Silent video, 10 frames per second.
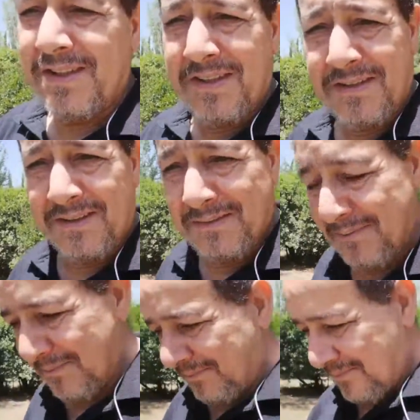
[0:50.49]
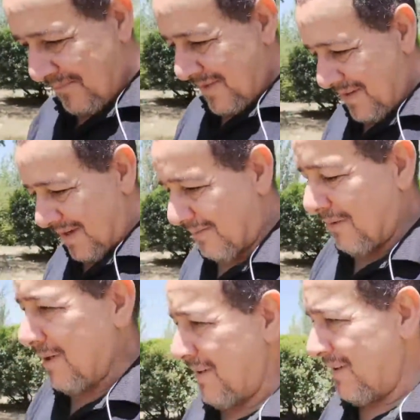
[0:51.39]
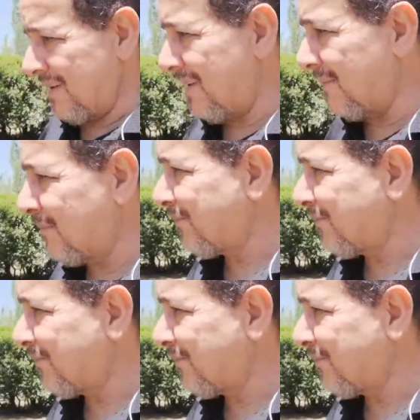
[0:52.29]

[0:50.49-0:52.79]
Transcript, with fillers: ديالنا عارفة بأننا